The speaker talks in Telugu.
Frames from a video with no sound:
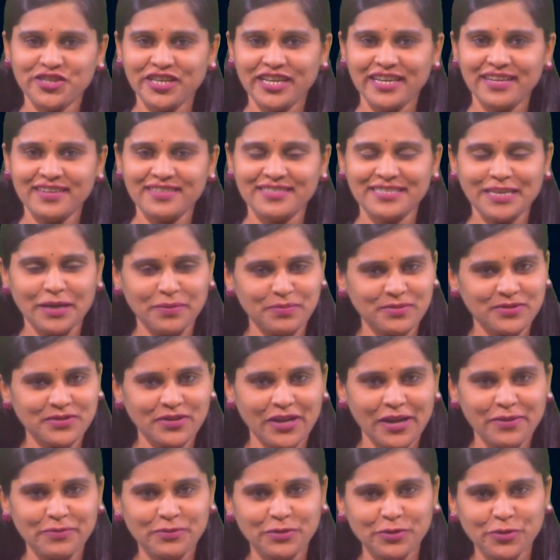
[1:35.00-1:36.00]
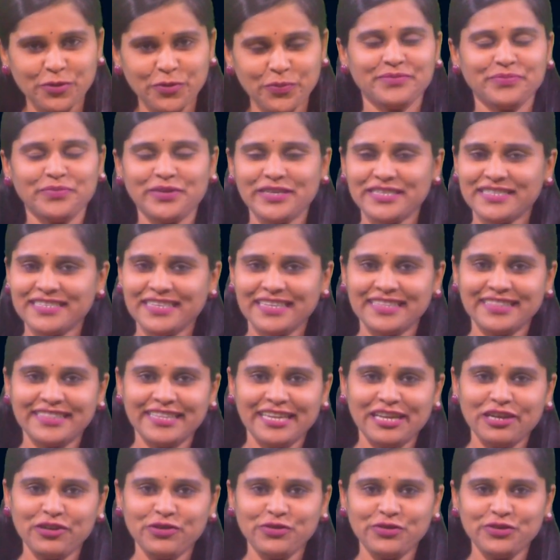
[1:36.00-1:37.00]
షేర్ సబ్స్క్రైబ్ టు బీసీఎన్
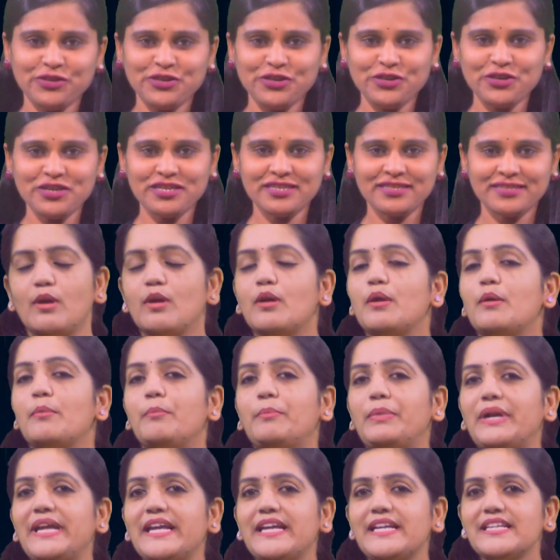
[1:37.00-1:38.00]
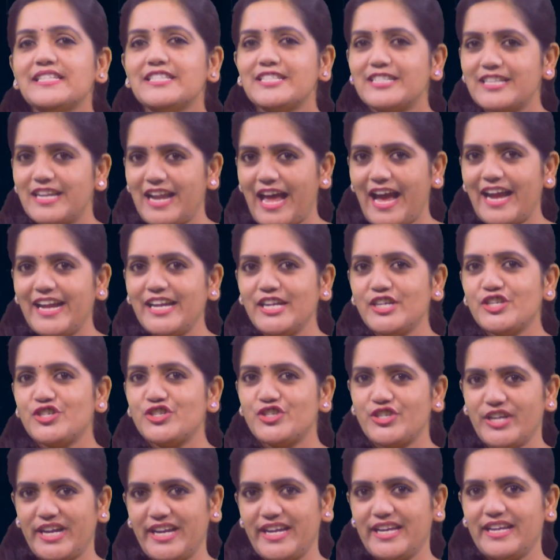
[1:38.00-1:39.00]
తెలుగు న్యూస్ ప్లీజ్ లైక్
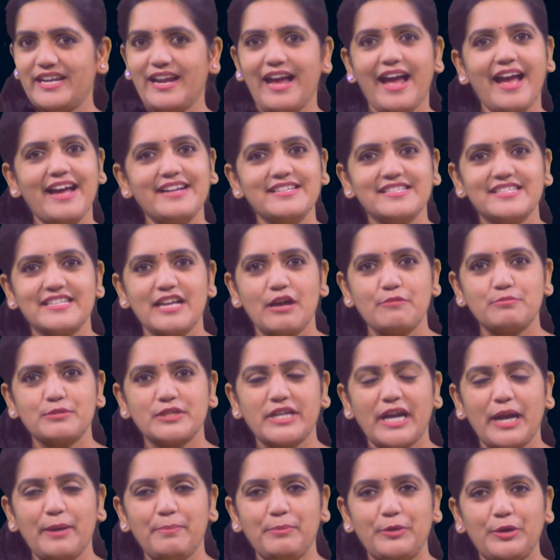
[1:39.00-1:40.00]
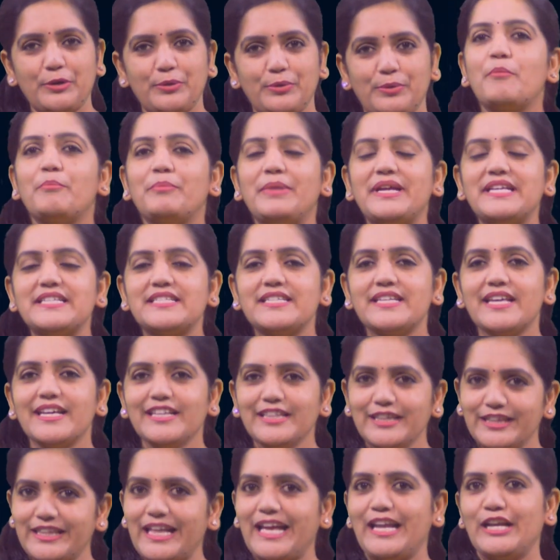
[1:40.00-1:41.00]
షేర్ అండ్ సబ్స్క్రైబ్ టు
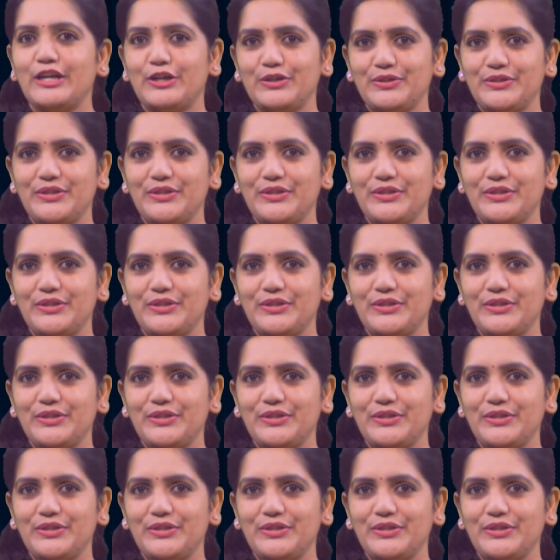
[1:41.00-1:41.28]
బీసీఎన్ తెలుగు